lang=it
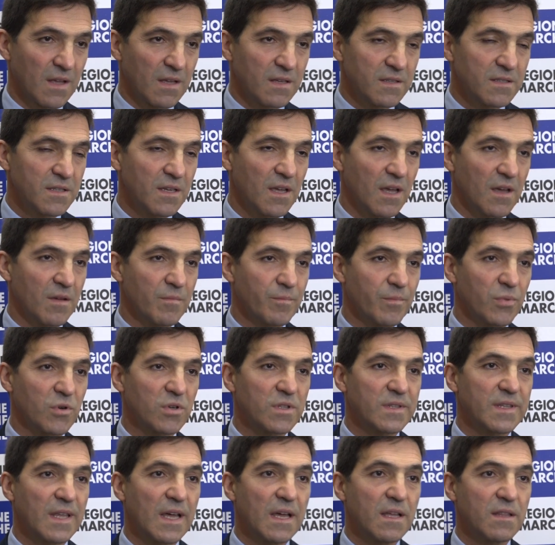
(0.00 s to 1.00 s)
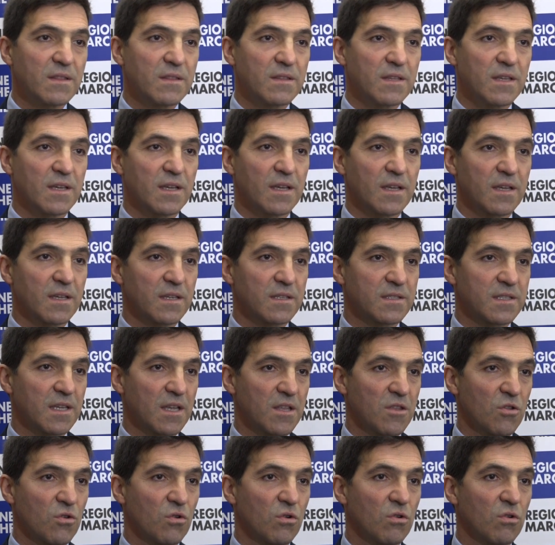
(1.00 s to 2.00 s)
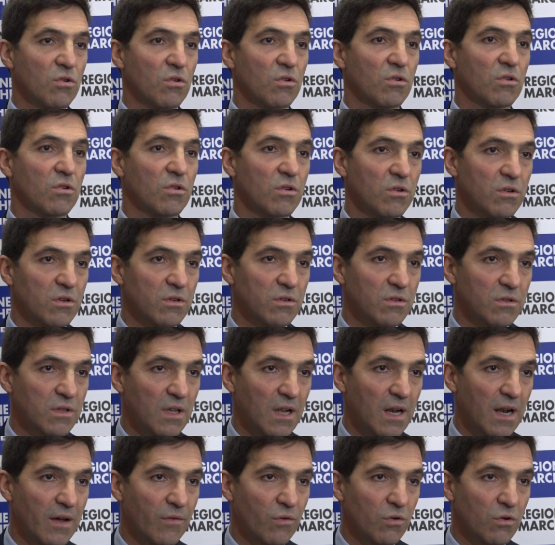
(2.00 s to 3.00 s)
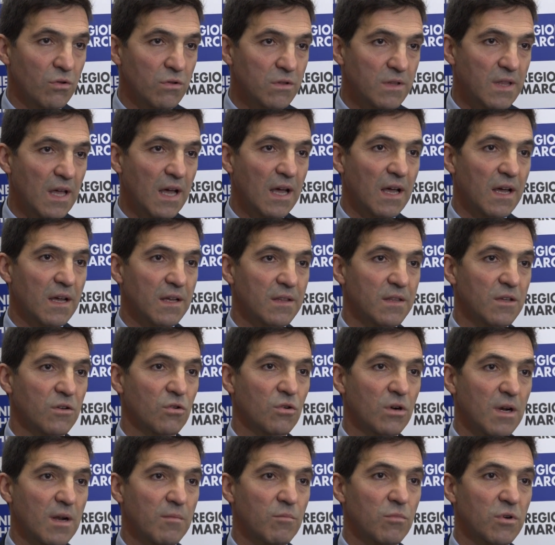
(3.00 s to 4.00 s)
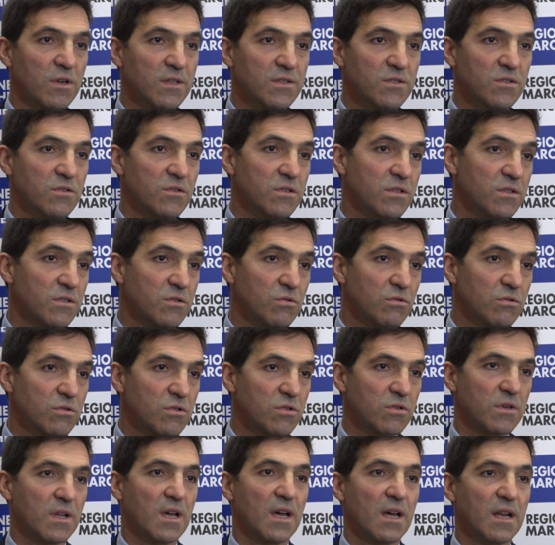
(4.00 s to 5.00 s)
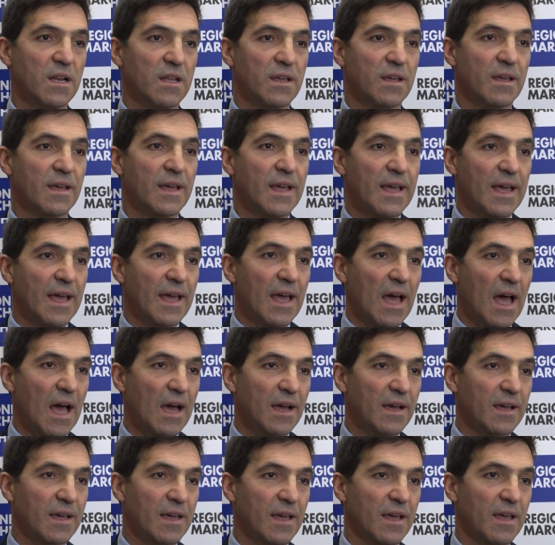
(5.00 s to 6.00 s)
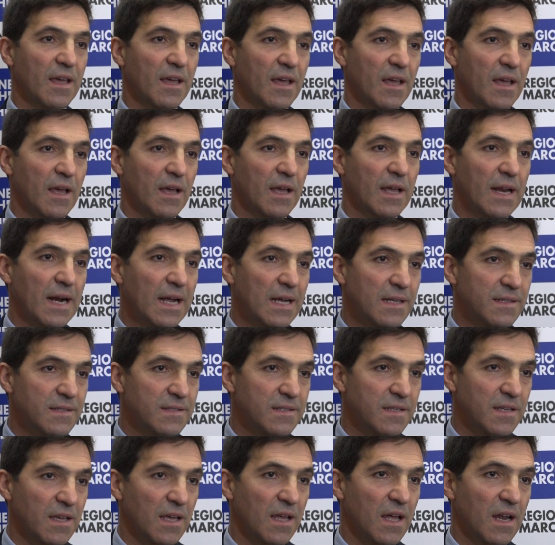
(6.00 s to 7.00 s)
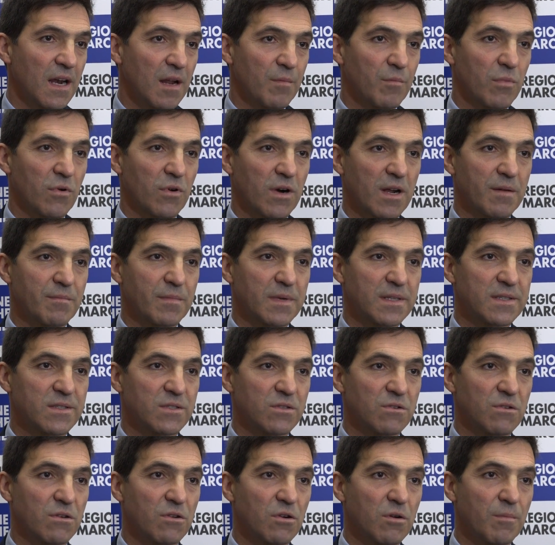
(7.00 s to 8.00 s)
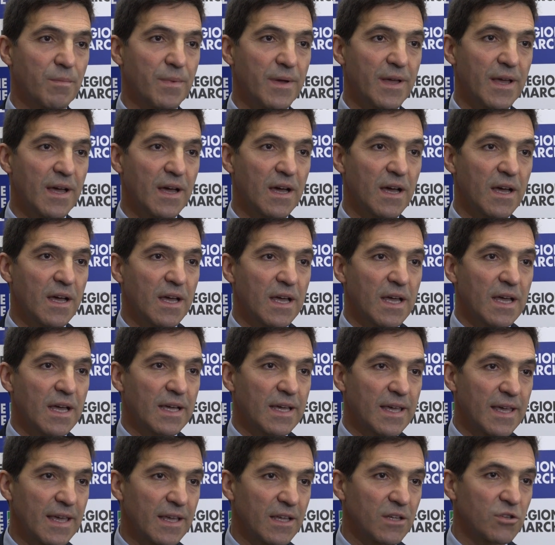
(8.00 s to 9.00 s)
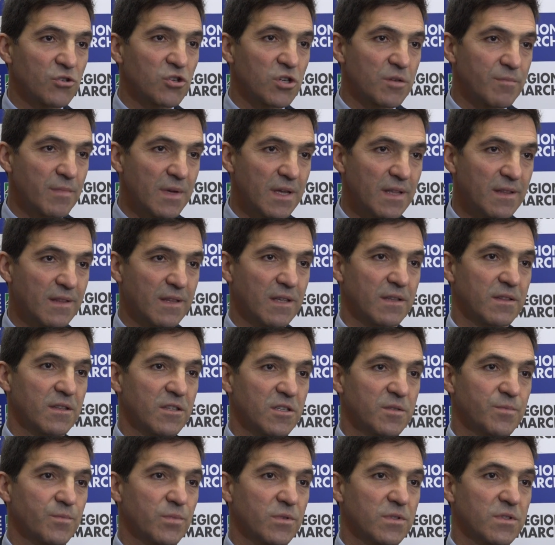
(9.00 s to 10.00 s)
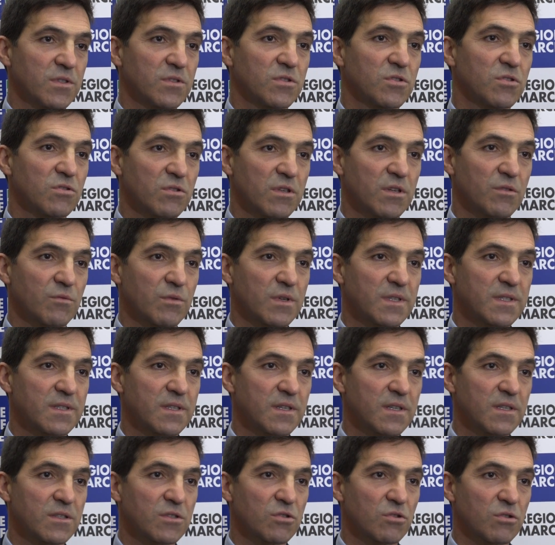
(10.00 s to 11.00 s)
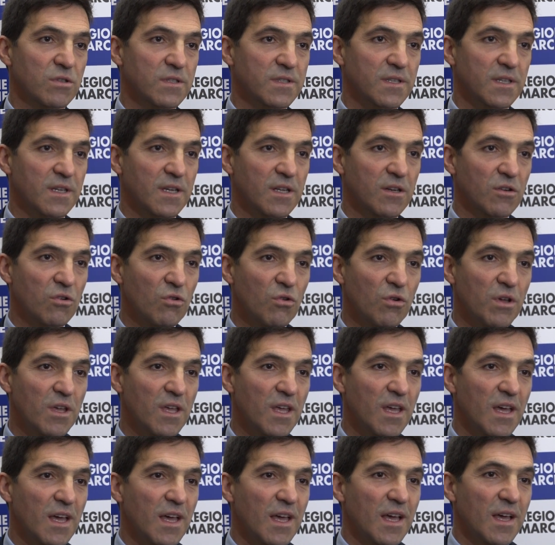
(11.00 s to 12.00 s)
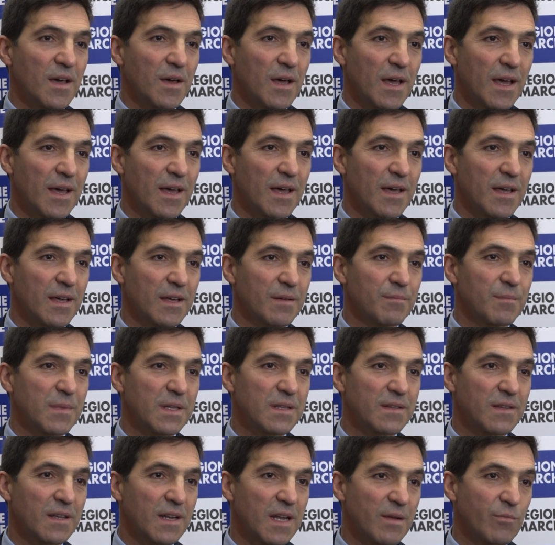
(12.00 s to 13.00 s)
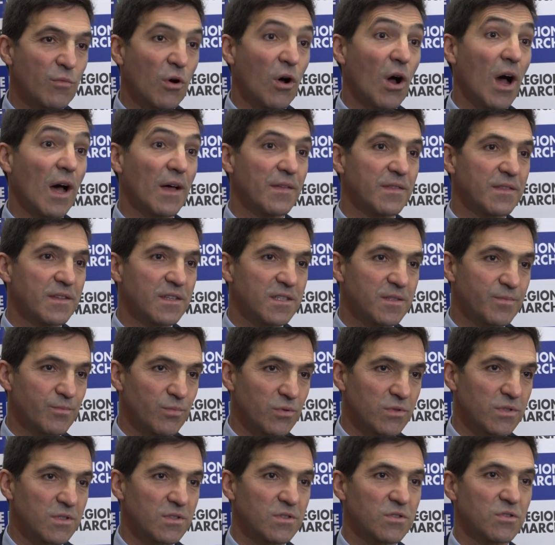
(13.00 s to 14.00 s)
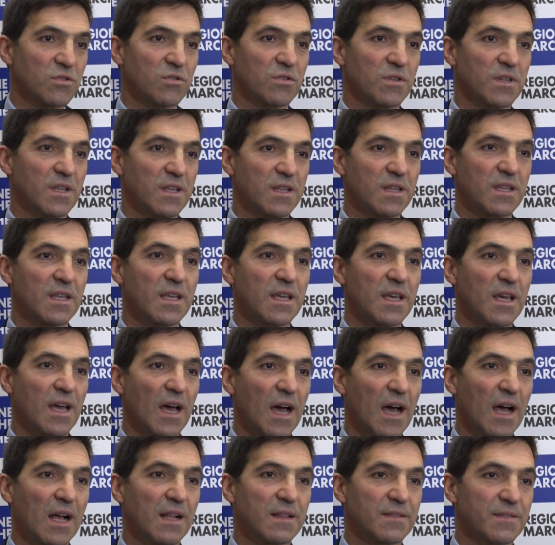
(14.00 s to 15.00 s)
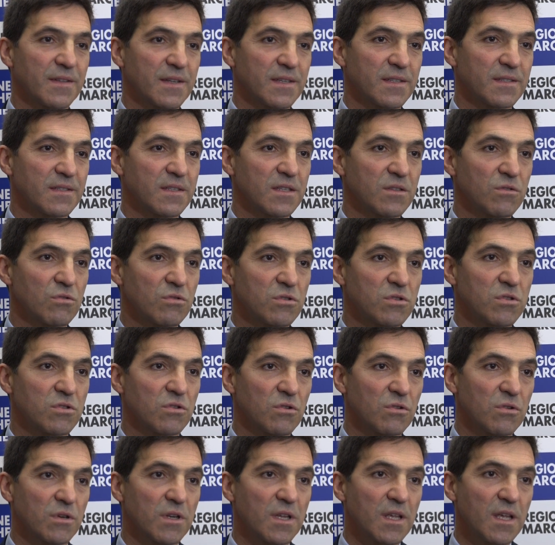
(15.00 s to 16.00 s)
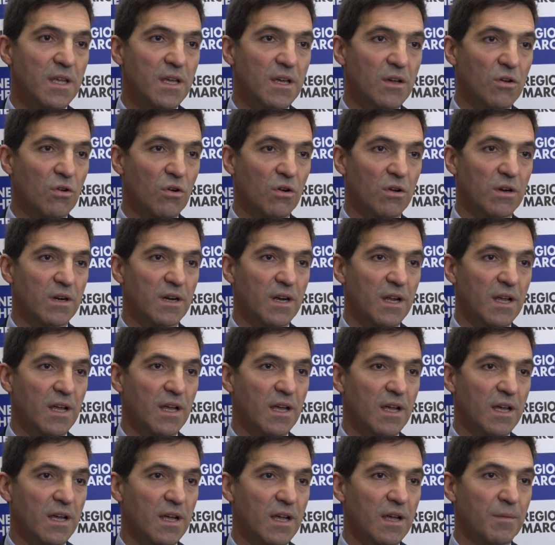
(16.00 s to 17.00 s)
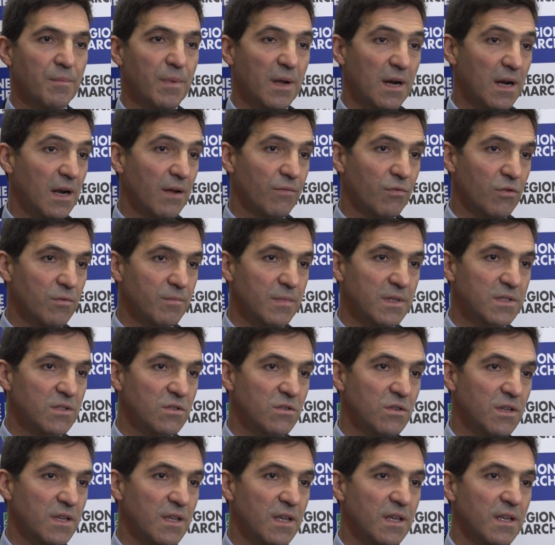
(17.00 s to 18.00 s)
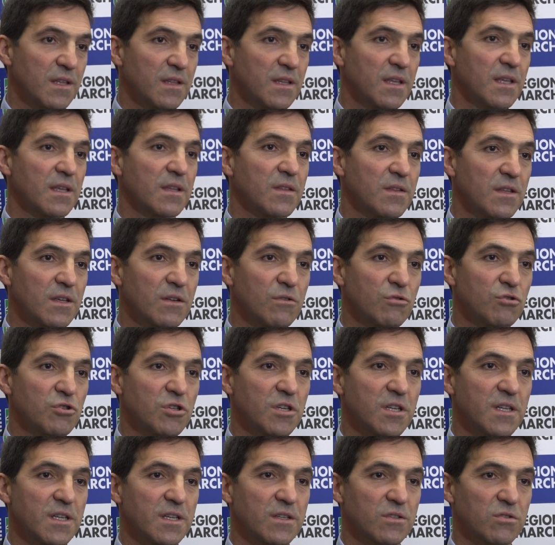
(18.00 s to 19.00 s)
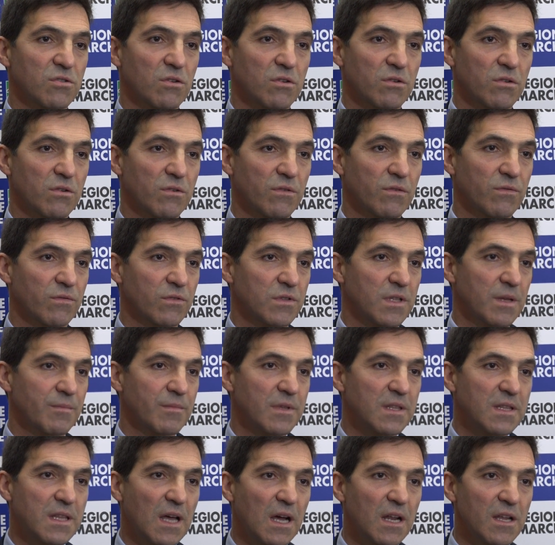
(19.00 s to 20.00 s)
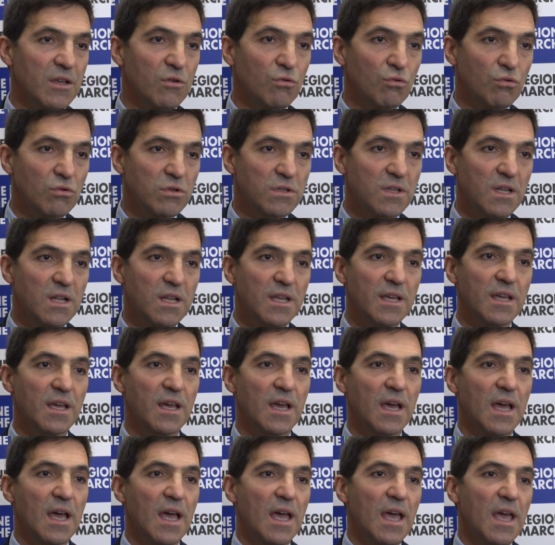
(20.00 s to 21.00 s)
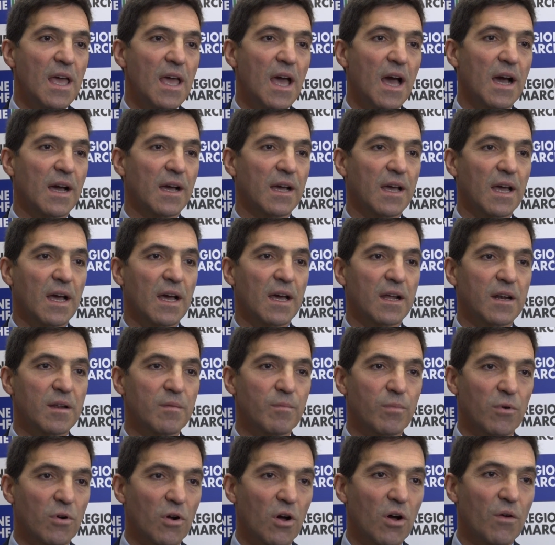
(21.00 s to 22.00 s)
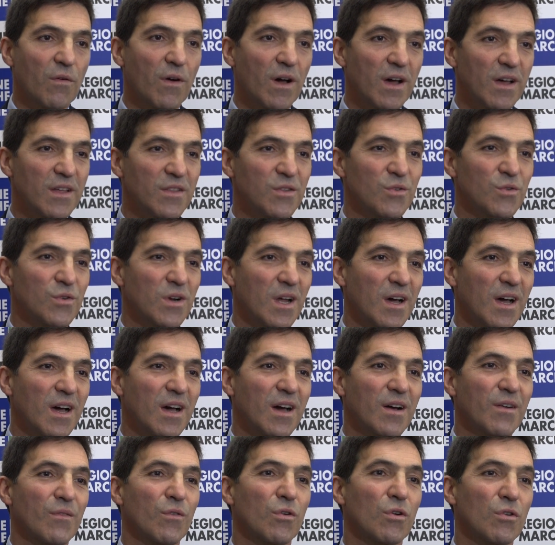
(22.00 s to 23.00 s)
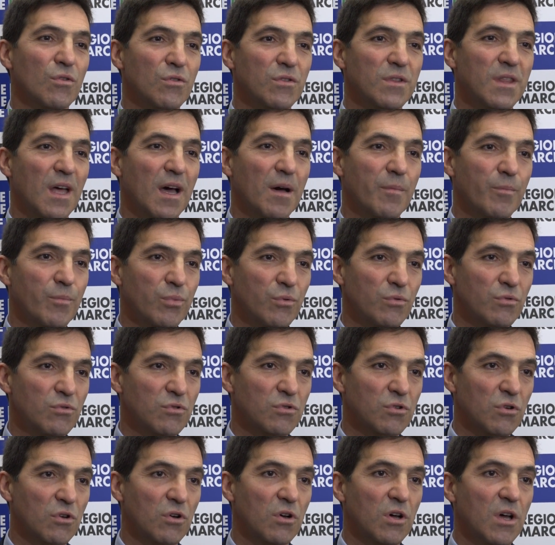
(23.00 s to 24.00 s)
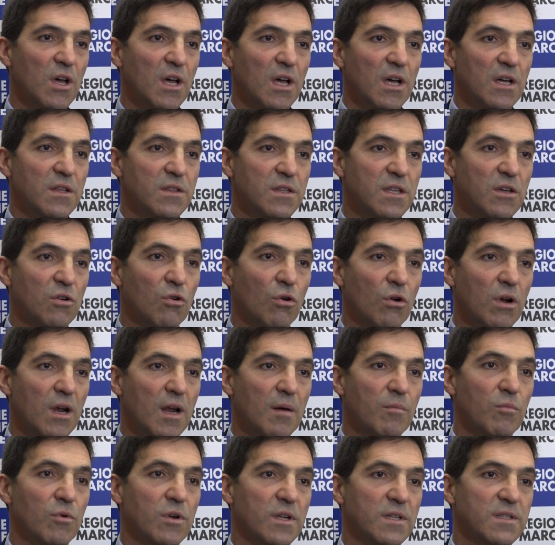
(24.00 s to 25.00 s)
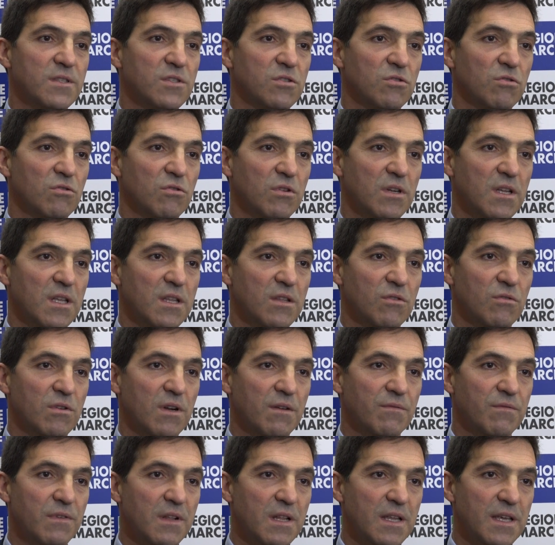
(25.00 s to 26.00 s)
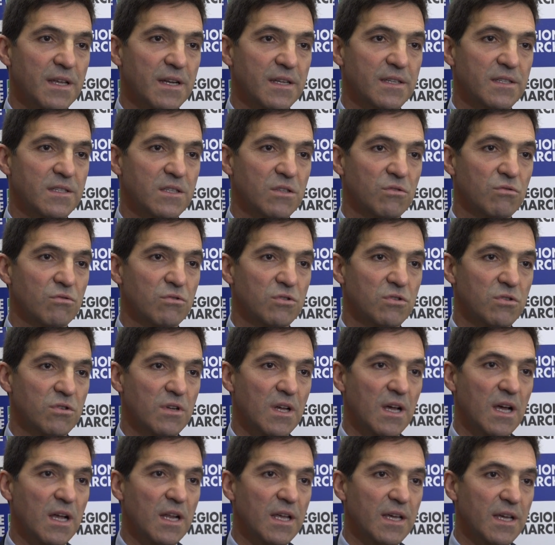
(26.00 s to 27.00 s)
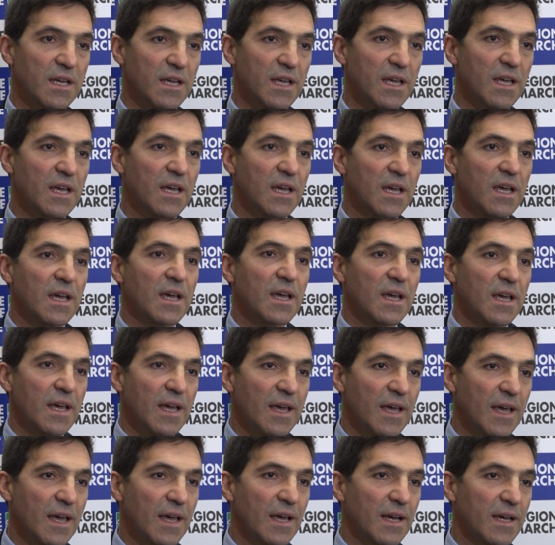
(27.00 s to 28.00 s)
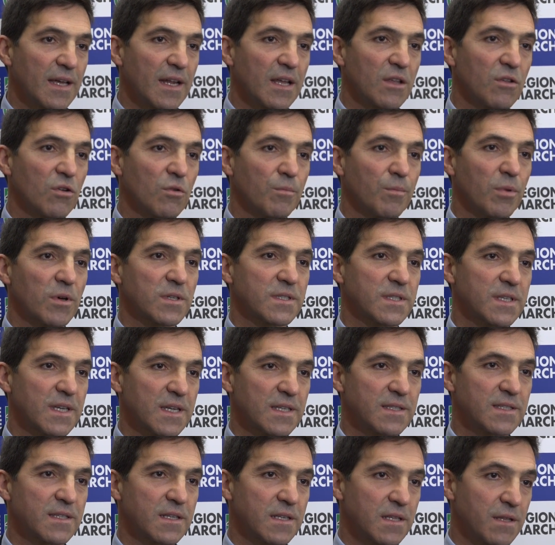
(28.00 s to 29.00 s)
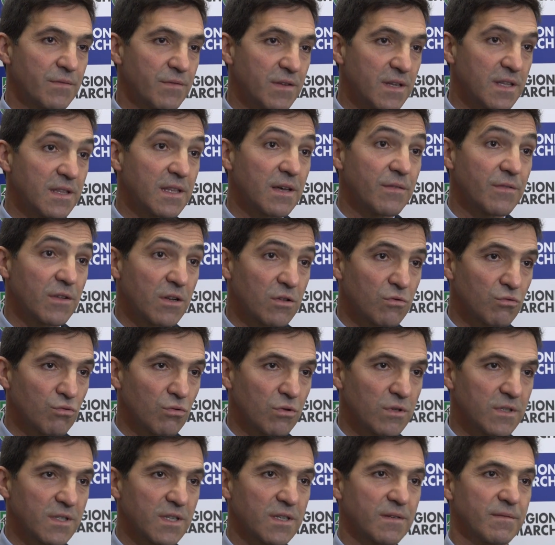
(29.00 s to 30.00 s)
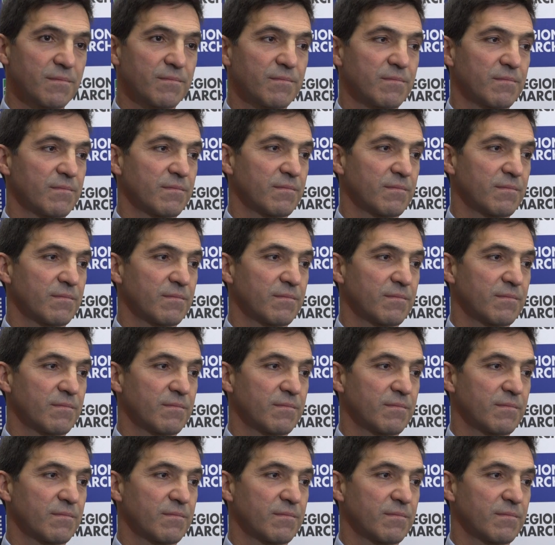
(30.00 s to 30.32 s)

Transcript: Sì, è importante, segno della volontà di collaborazione istituzionale anche grazie alla programmazione europea che ci mette a disposizione queste risorse che noi eh, metteremo a disposizione di altre istituzioni con, eh, per la formazione di tirocini che sono fondamentali, utili e anche a riprova di una volontà appunto di collaborazione di una filiera istituzionale che eh, credo possa essere definita virtuosa